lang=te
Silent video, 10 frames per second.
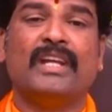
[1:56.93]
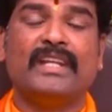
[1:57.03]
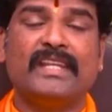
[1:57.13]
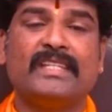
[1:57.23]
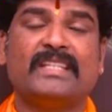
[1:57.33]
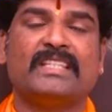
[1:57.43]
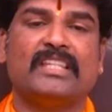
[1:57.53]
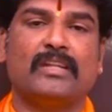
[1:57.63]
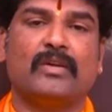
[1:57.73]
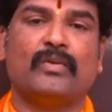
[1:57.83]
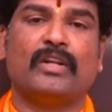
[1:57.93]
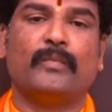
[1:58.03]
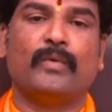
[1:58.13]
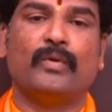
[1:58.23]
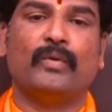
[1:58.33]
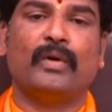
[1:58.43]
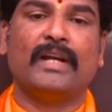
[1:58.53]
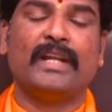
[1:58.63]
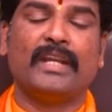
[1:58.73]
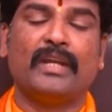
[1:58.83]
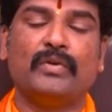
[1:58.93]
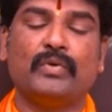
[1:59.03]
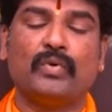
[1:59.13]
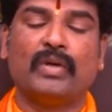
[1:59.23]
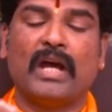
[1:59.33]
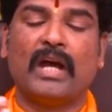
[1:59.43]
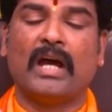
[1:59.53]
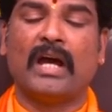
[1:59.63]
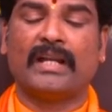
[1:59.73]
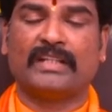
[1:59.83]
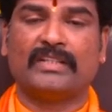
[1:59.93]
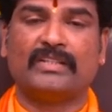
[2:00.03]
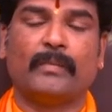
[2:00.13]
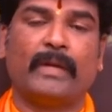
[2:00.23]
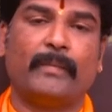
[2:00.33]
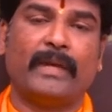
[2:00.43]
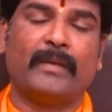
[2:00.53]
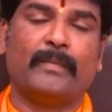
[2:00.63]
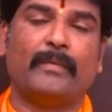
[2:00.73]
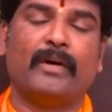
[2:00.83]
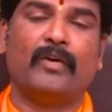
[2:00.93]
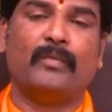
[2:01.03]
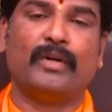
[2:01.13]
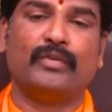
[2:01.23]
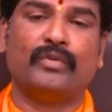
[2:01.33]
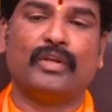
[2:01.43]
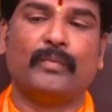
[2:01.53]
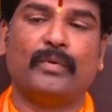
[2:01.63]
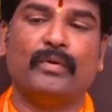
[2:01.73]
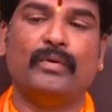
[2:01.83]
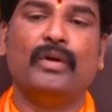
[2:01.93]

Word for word: నీచ స్థితిలో ఉన్నప్పుడు అంటే నెగిటివ్గా ఆ నక్షత్రం మన పైన ప్రభావం పడుతున్నప్పుడు